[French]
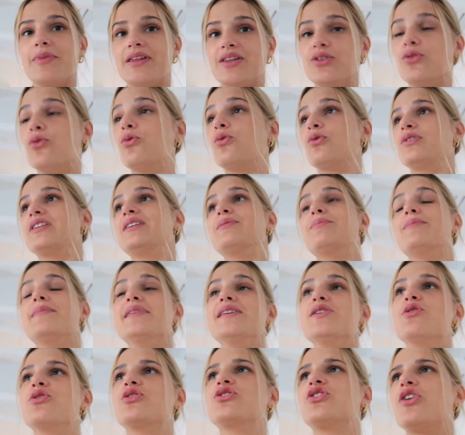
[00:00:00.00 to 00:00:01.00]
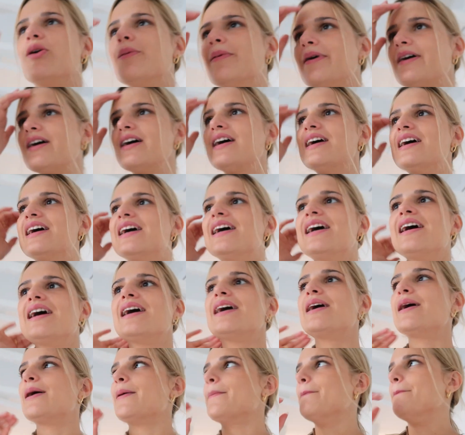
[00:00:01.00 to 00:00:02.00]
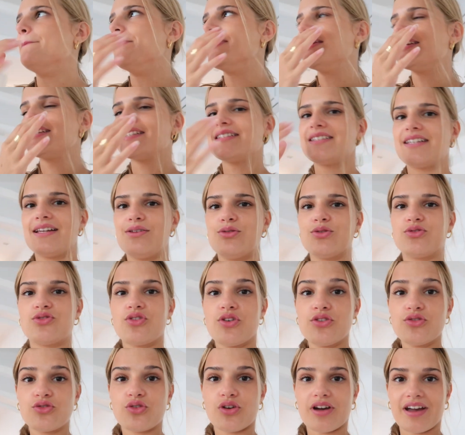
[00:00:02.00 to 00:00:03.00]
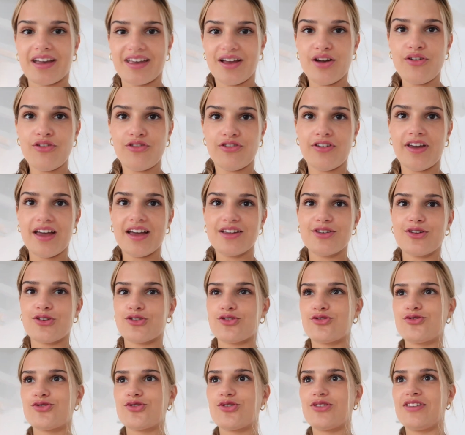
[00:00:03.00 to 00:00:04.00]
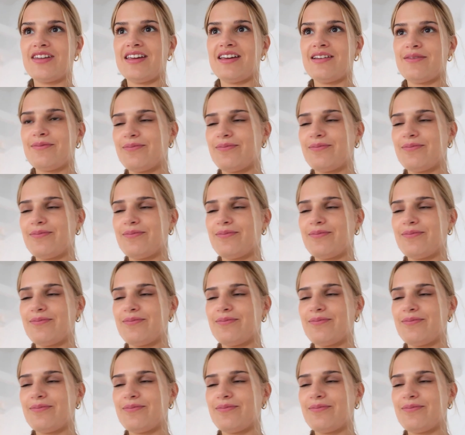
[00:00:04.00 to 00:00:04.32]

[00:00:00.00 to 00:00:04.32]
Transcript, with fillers: mais non, on est mi-octobre. Mais j'ai le temps de rien faire dans une journée.